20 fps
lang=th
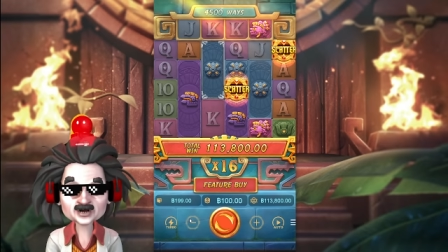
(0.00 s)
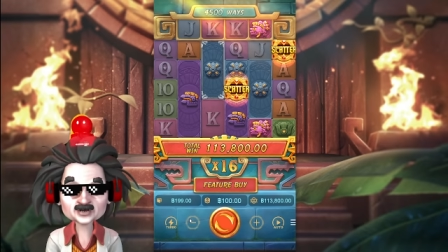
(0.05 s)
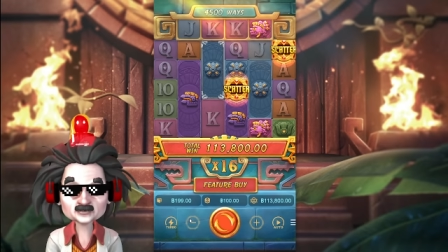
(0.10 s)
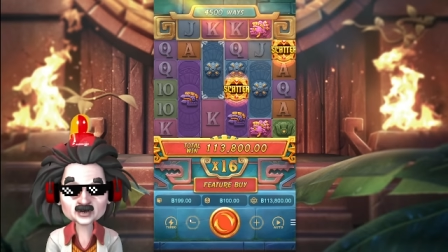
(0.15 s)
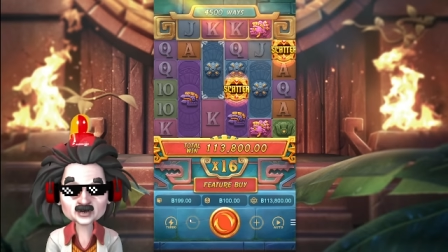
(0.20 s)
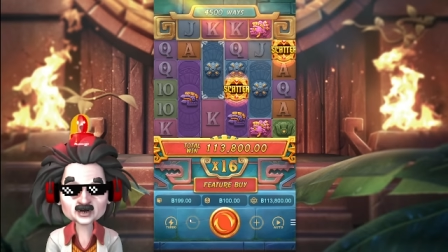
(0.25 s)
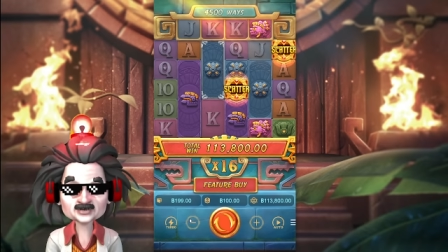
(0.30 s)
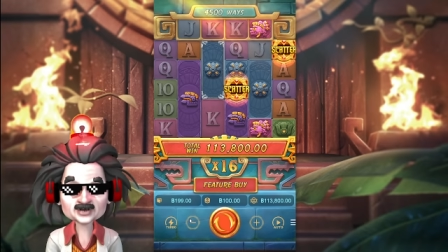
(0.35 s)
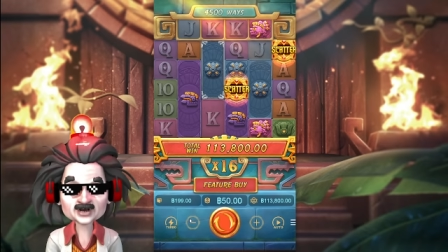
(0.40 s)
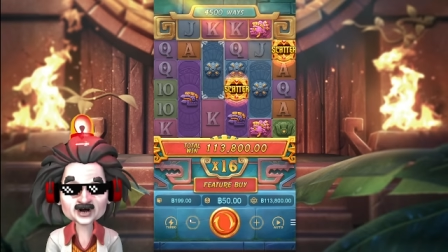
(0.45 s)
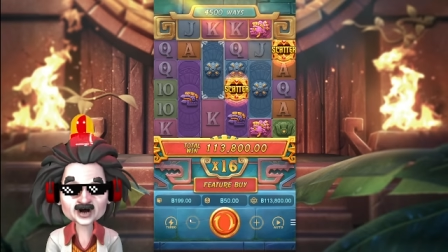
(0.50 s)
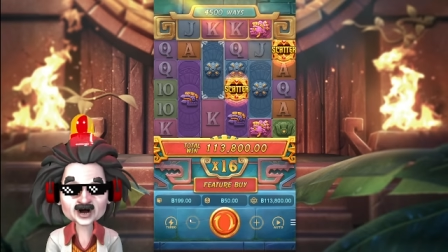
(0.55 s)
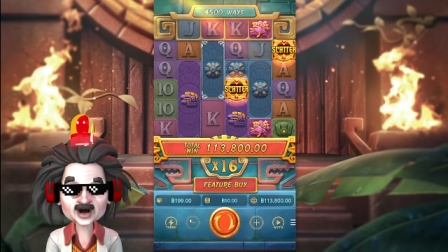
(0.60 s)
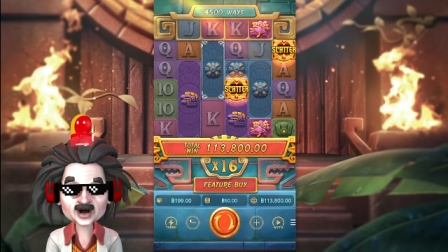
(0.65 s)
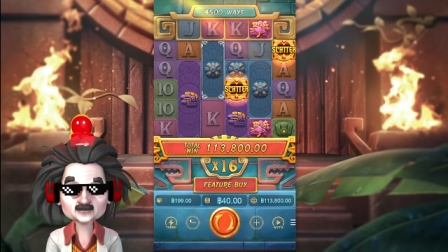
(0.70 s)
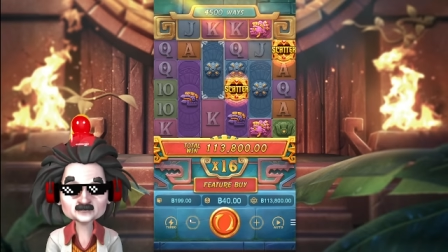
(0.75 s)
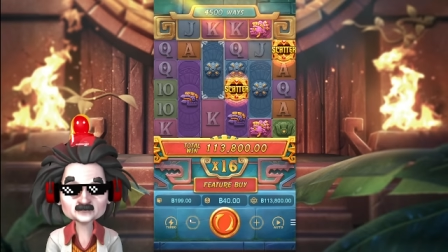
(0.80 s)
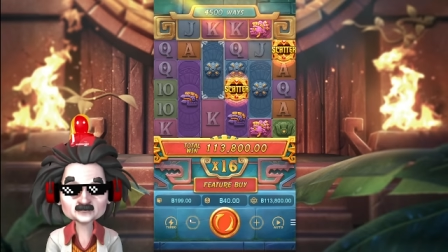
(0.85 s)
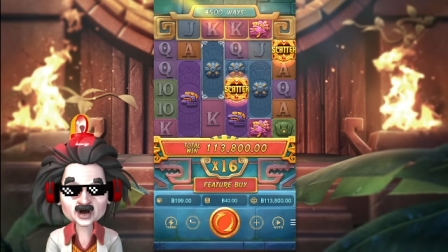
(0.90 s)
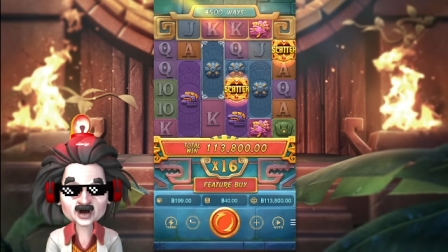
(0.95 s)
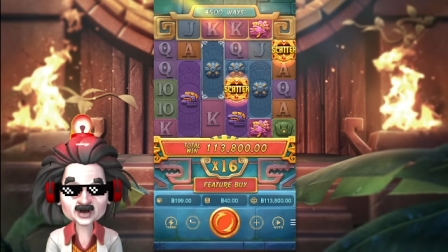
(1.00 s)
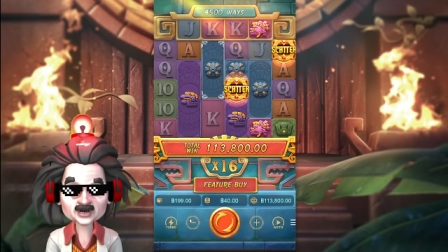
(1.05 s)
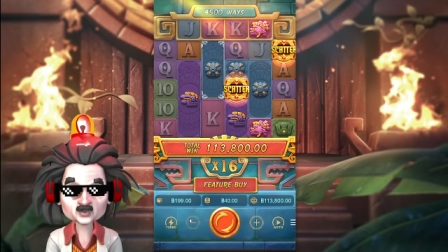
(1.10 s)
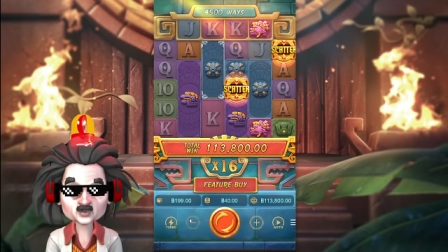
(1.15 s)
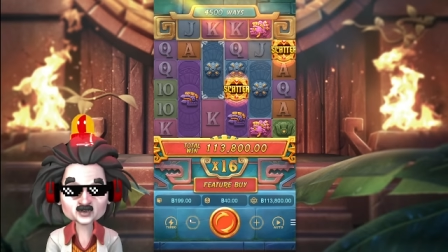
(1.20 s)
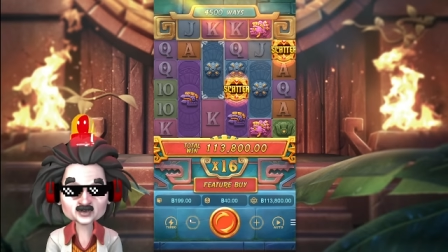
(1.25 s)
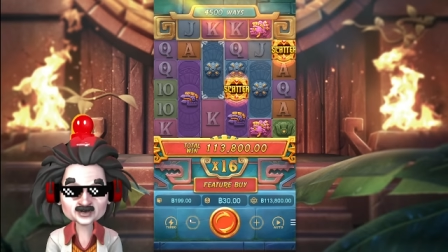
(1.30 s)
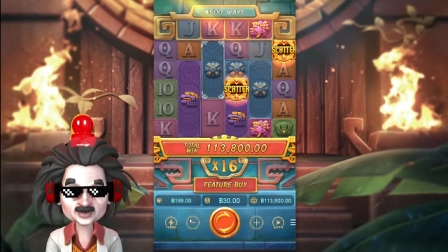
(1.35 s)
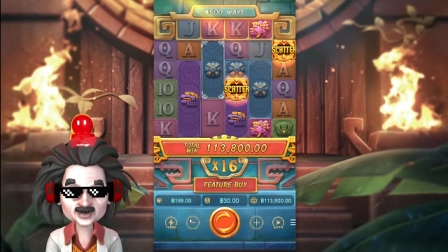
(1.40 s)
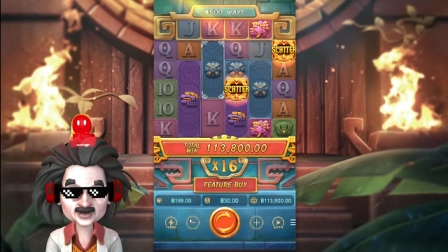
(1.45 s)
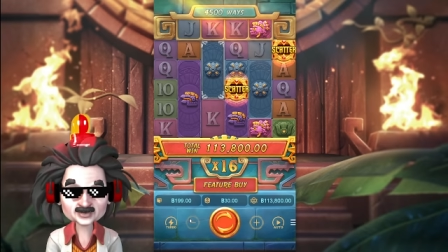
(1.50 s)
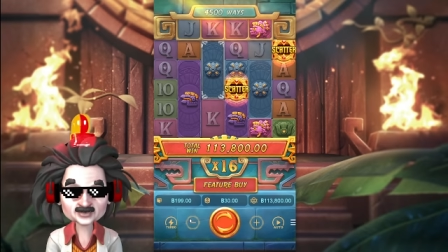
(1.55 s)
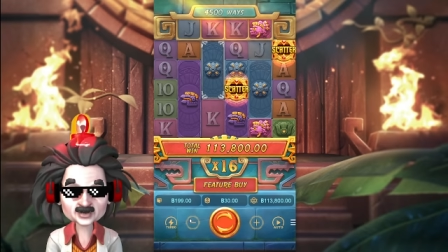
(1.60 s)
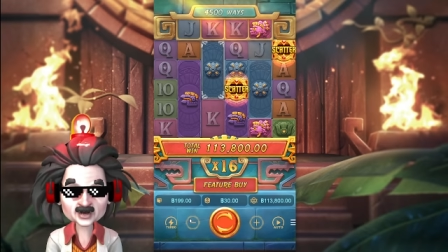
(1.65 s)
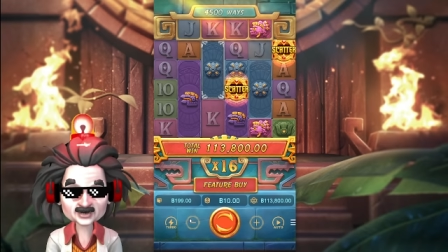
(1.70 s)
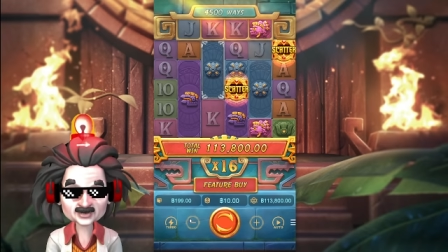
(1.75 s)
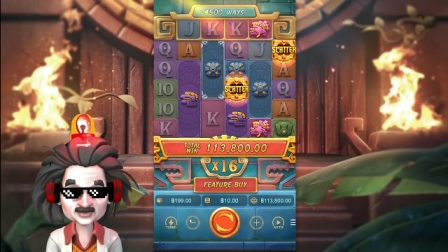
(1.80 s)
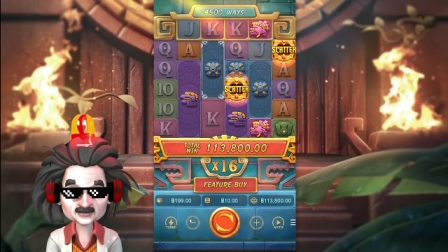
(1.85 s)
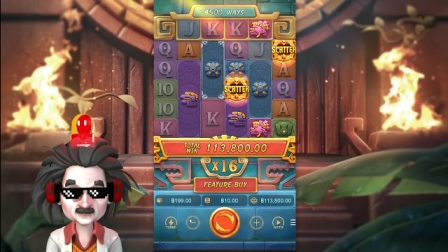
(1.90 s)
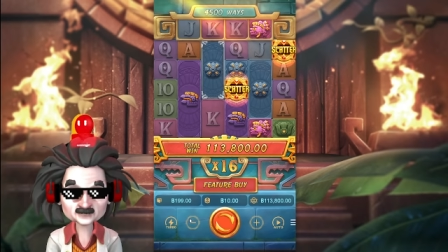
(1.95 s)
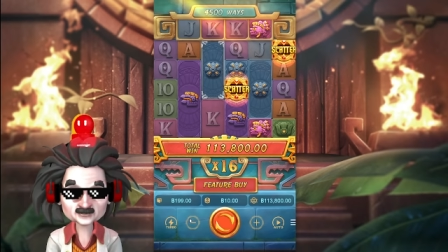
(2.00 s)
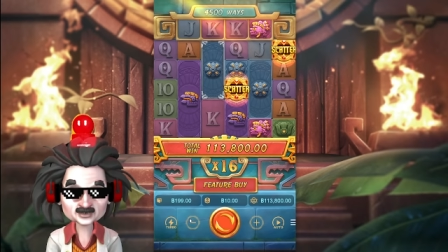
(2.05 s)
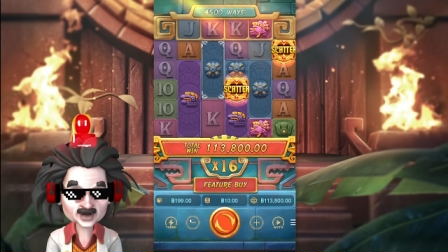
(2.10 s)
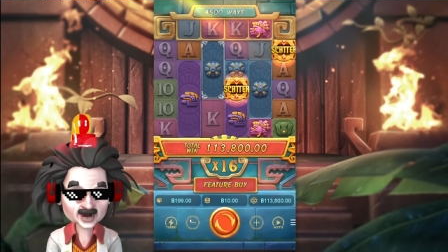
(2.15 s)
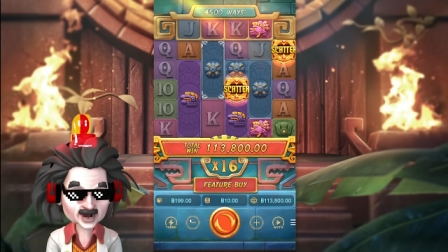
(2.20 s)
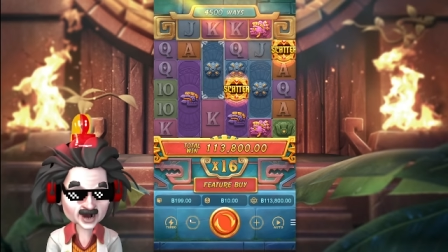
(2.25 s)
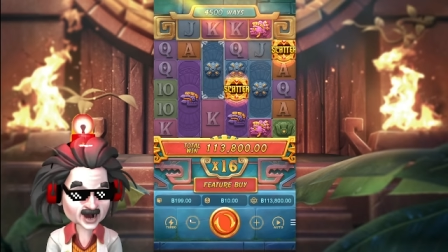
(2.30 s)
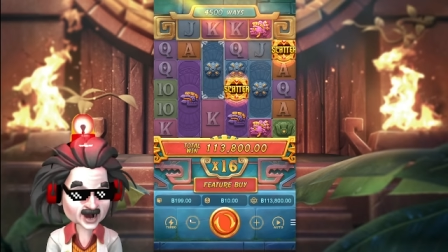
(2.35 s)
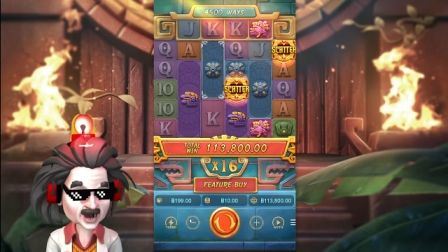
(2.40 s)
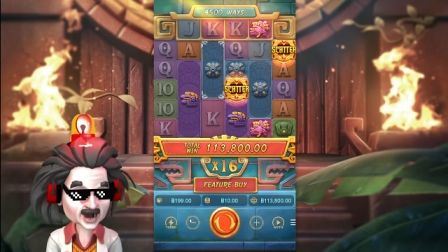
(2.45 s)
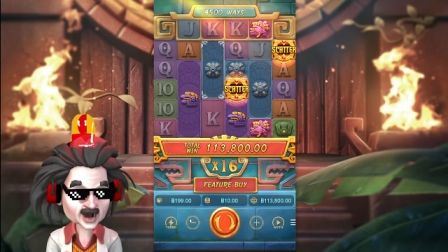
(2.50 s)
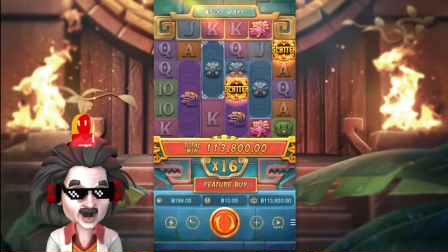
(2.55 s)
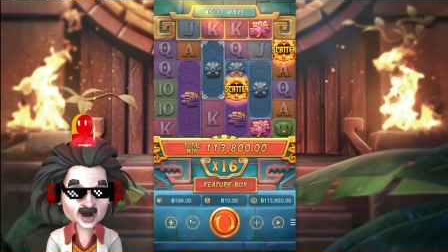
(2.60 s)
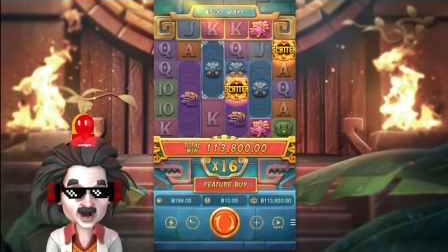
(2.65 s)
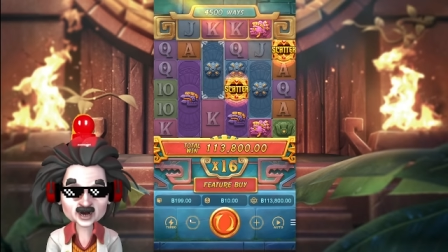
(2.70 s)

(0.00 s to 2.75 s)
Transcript: วันนี้เรามาอยู่ในหน้าของเกมสาว